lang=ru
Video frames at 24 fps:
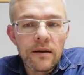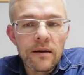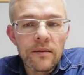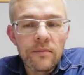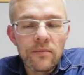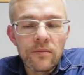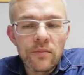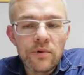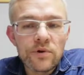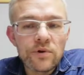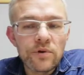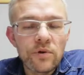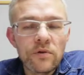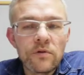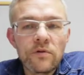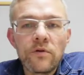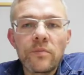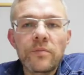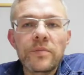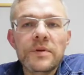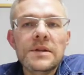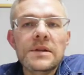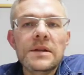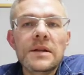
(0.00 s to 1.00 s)
Может, он его
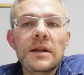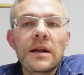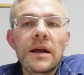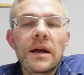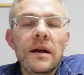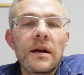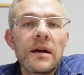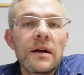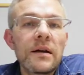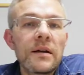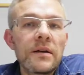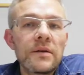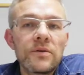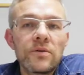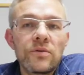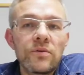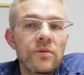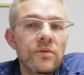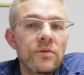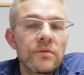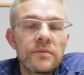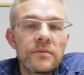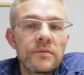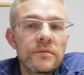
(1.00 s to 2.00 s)
посылал...
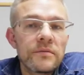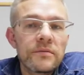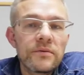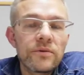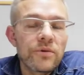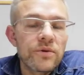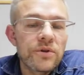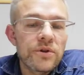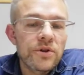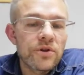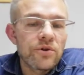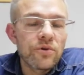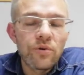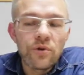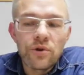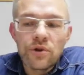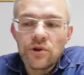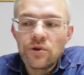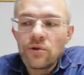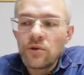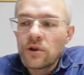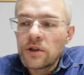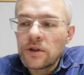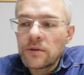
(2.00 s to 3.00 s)
Ну, то есть, что,
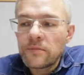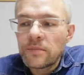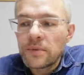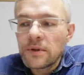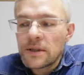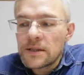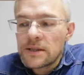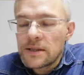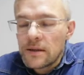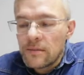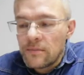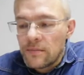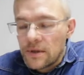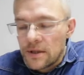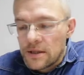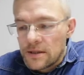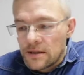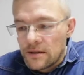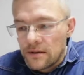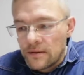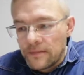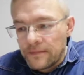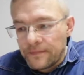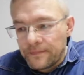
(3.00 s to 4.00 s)
что это было за
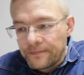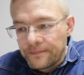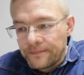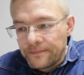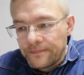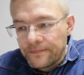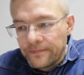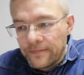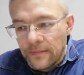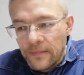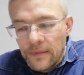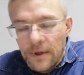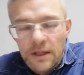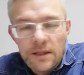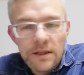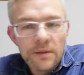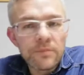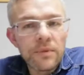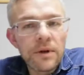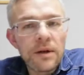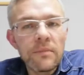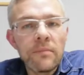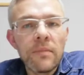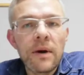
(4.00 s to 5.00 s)
место? Это
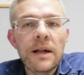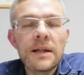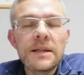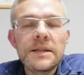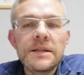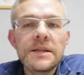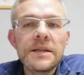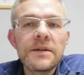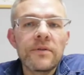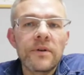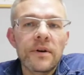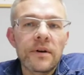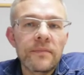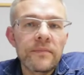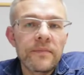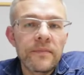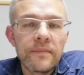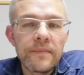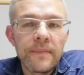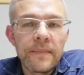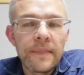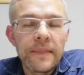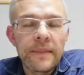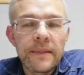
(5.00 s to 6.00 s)
были Мальдивы
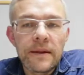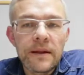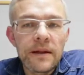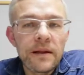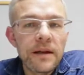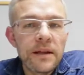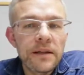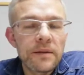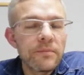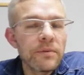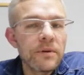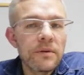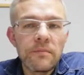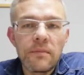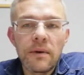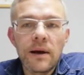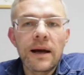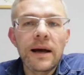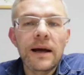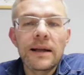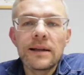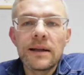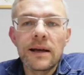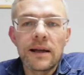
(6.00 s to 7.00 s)
или это был
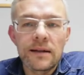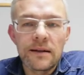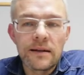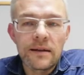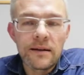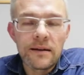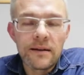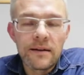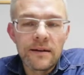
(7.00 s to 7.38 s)
Магадан?